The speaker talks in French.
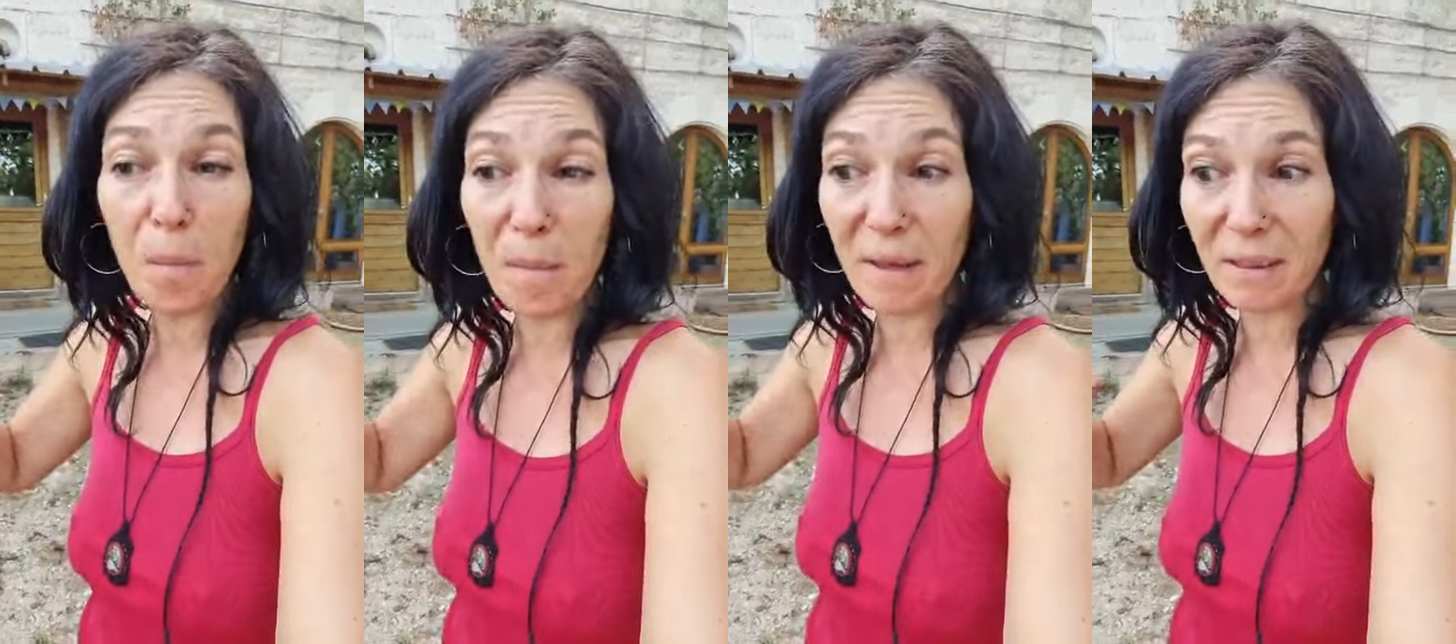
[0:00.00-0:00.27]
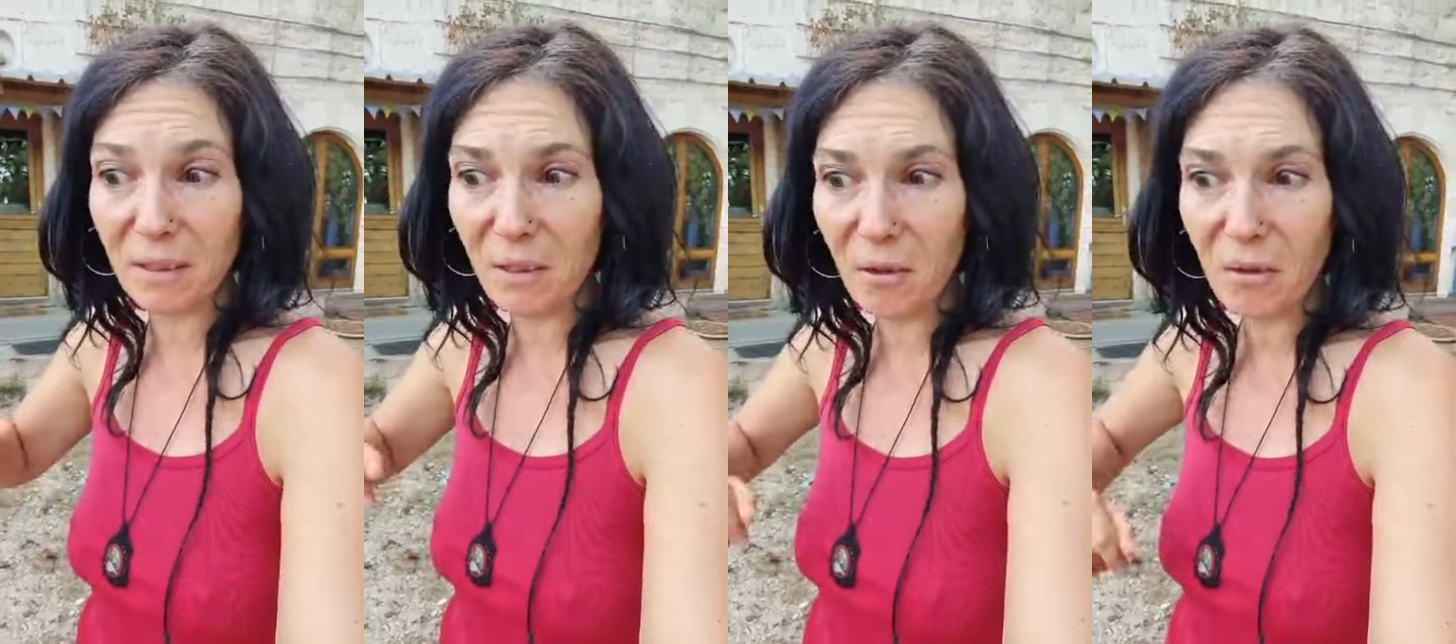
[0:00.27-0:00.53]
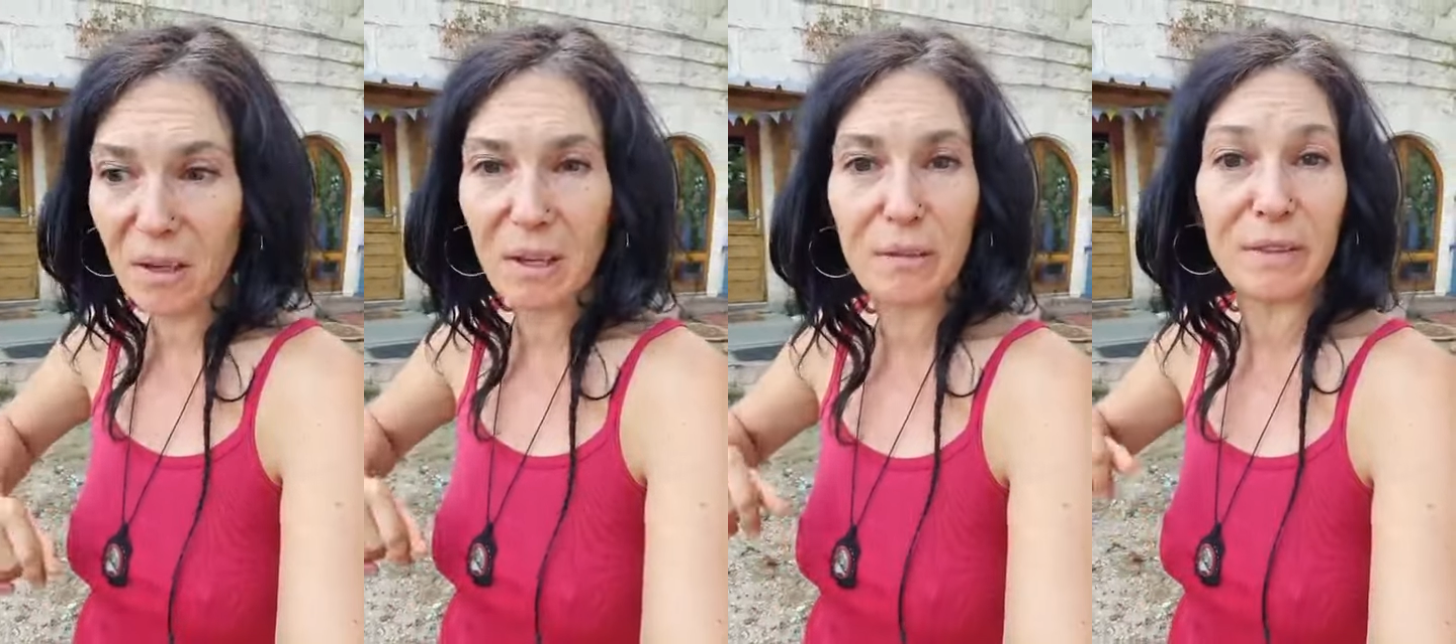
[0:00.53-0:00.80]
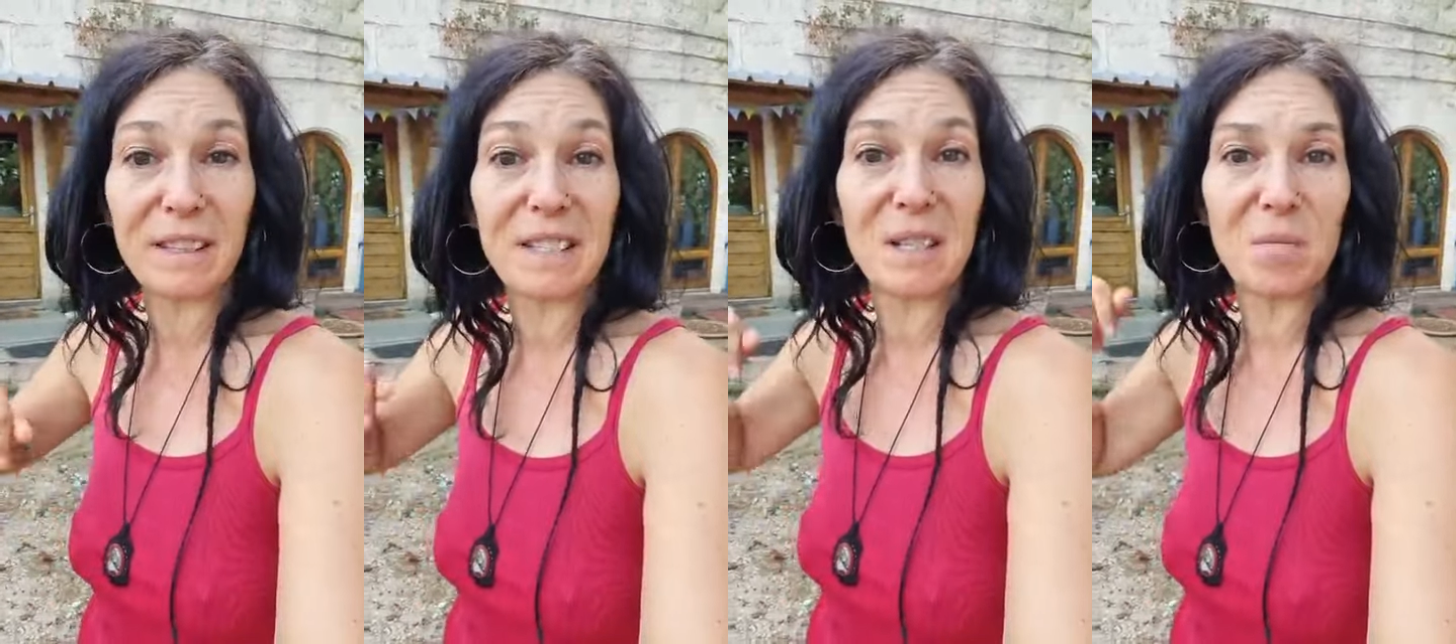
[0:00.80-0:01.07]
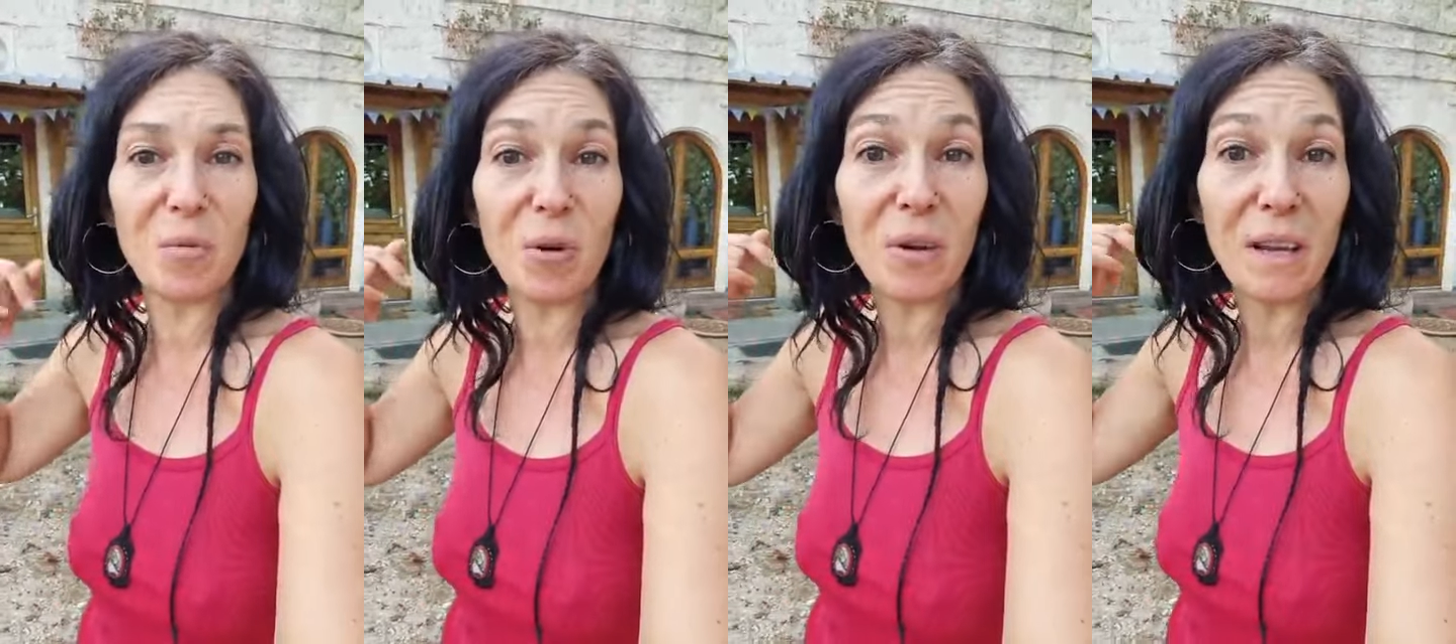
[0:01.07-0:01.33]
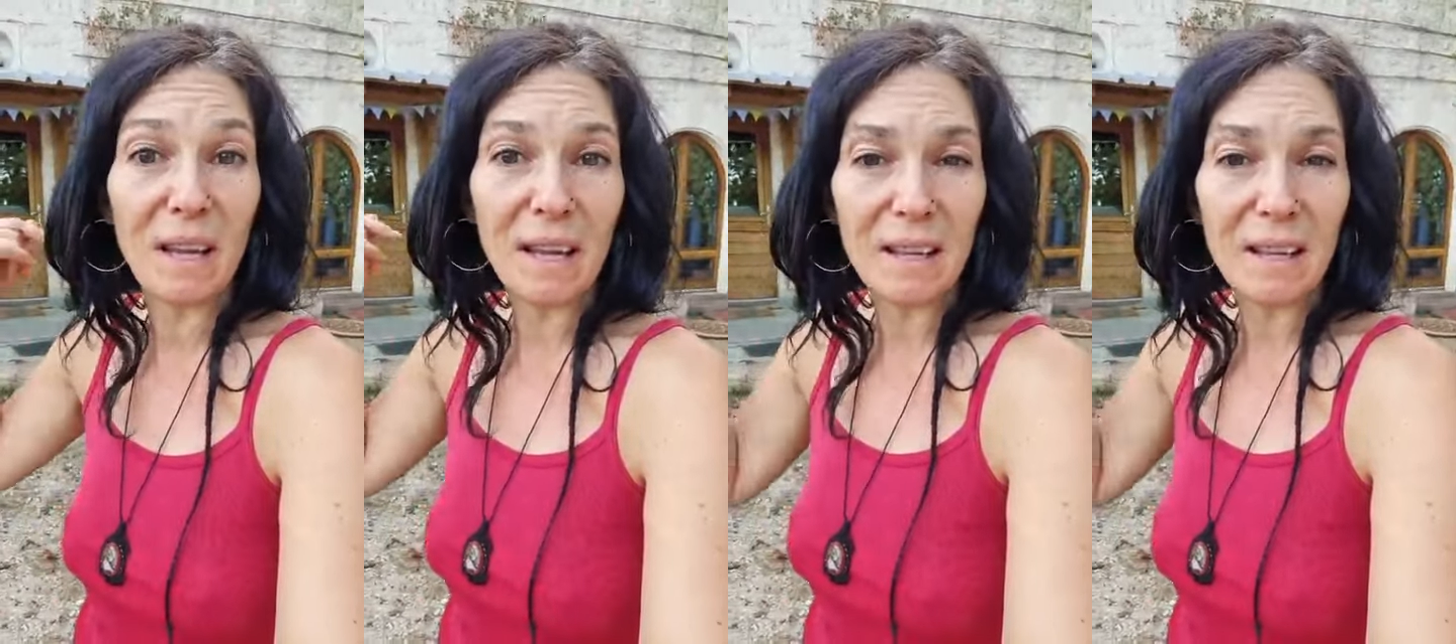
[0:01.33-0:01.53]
maintenant, effectivement,